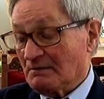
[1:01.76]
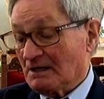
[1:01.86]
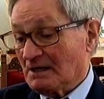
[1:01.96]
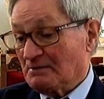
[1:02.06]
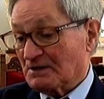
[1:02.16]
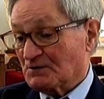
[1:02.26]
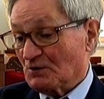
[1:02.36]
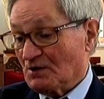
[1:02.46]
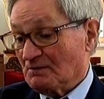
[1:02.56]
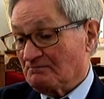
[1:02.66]
le
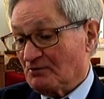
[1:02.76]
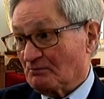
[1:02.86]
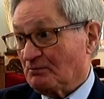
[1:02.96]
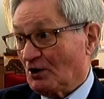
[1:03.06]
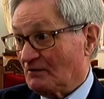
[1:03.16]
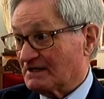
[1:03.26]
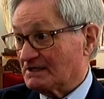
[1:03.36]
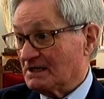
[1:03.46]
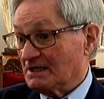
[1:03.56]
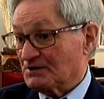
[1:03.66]
persone più povere
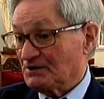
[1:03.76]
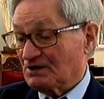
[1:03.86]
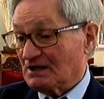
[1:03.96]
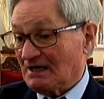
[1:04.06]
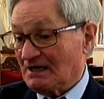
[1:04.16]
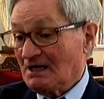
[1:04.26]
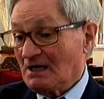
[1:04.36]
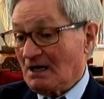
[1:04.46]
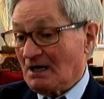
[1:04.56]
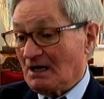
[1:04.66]
della città.
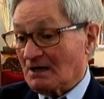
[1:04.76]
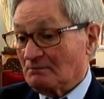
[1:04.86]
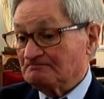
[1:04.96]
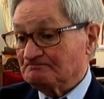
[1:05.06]
Eh,